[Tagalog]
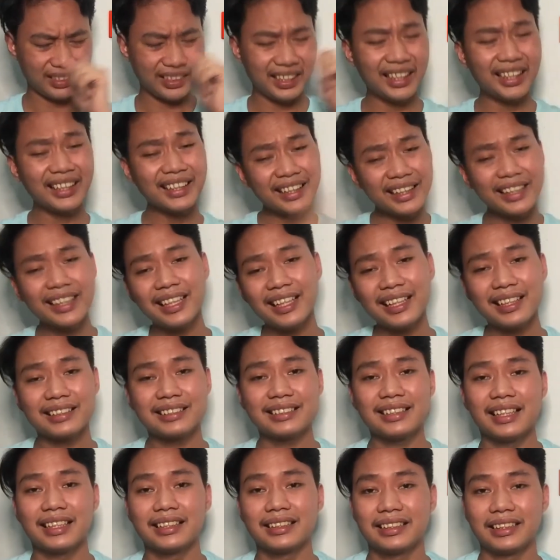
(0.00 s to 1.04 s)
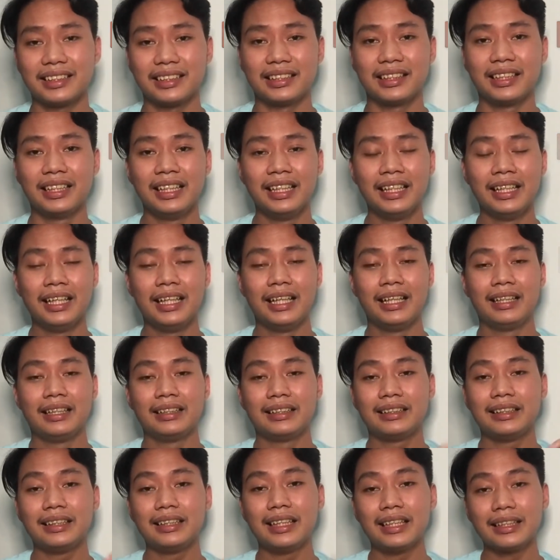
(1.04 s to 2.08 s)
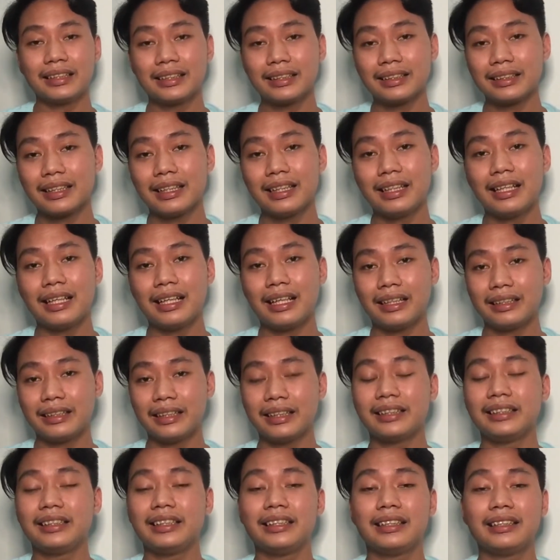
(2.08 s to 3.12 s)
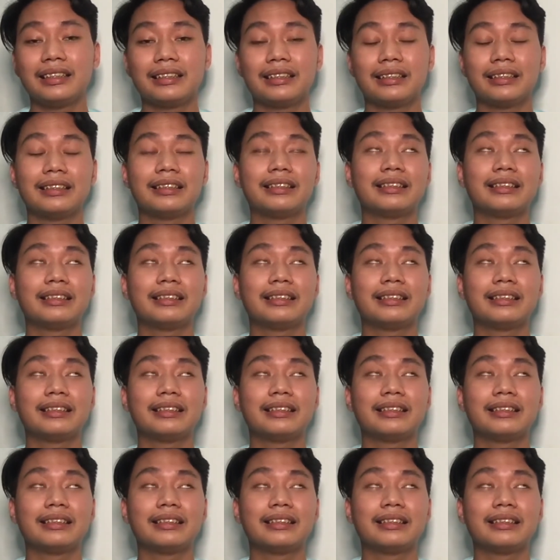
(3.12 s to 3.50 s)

na nangyayari sa atin, hindi natin kailangan na hindi